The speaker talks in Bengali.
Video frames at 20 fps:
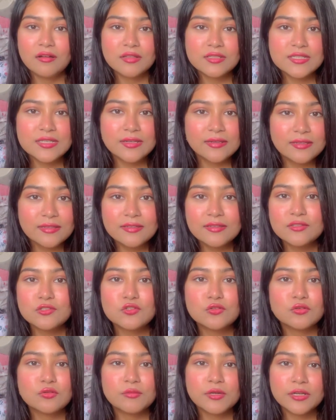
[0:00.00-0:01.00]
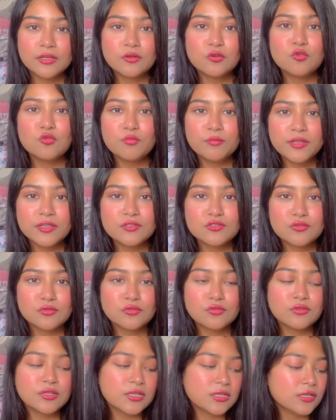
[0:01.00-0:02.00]
ছেলেদের জন্য মানে গ্রুমের
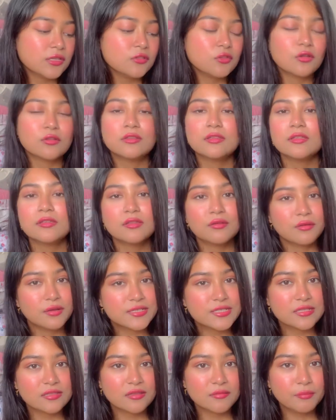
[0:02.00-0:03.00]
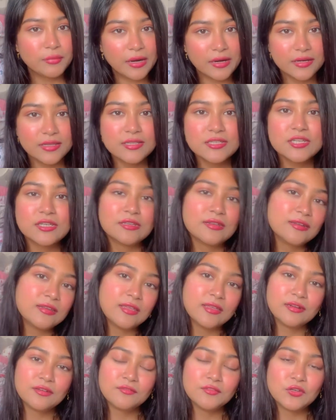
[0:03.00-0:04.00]
জন্য কি কি তত্ত্বে দেওয়া যেতে পারে সেটা
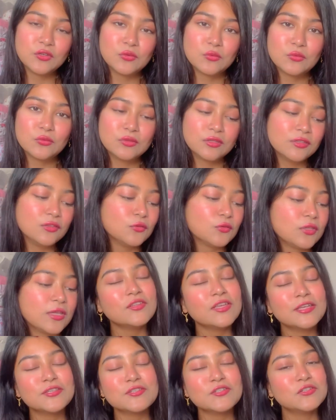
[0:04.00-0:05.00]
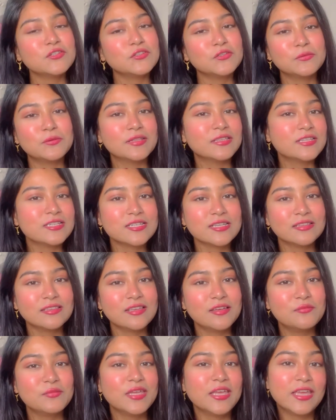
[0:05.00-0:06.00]
নিয়ে একটা ভিডিও করতে তো তাই জন্য তোমাদের
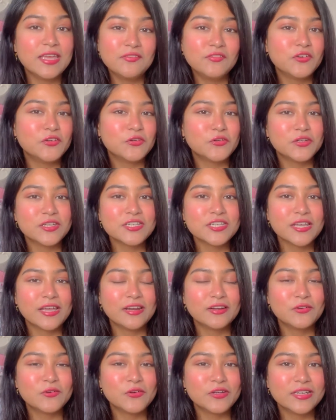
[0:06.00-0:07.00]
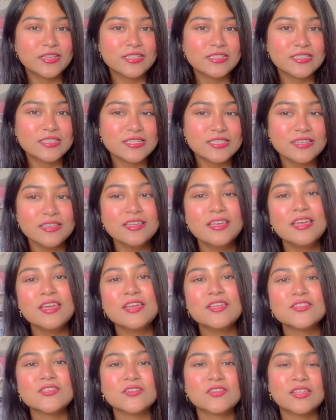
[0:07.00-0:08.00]
সাথে আমি এই ভিডিওটা শেয়ার করে নিচ্ছি
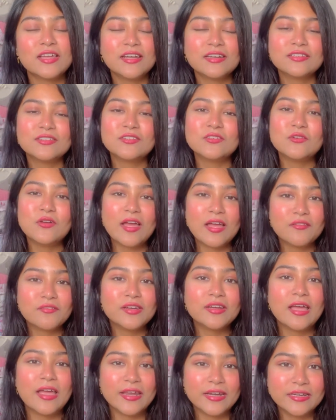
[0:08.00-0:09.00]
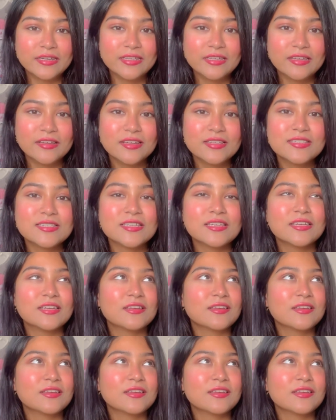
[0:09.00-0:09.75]
সো দ্যাট ইউ হ্যাভ অ্যান আইডিয়া যে